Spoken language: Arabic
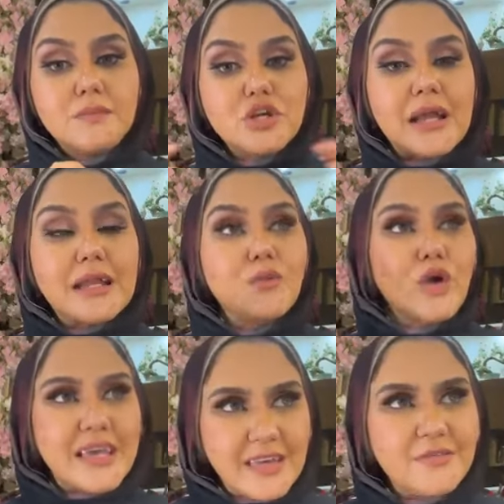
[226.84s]
بشكل
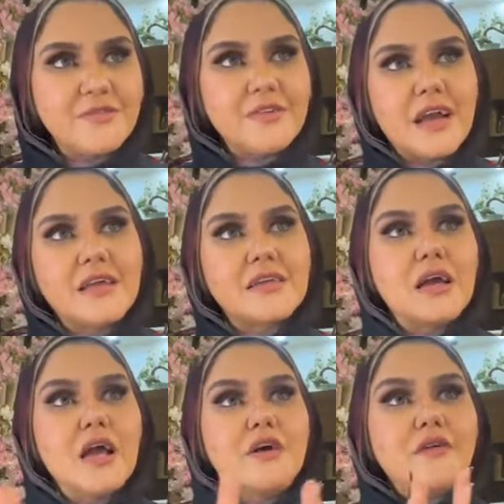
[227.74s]
مخيف يعني
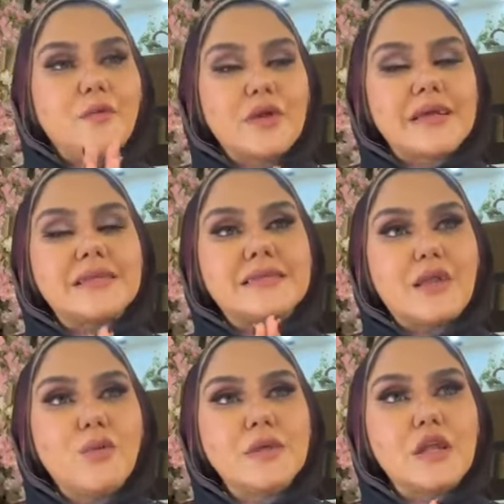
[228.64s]
فبرج
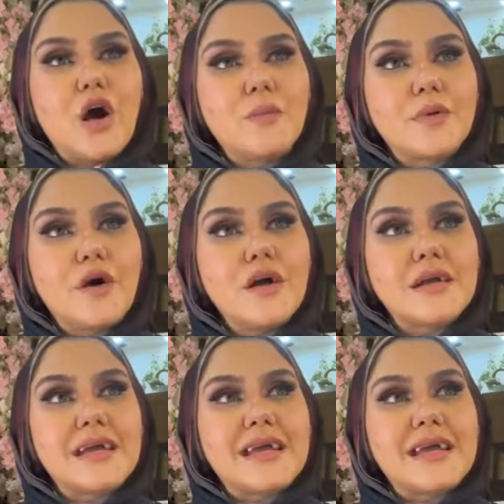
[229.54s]
الدلو من الابراج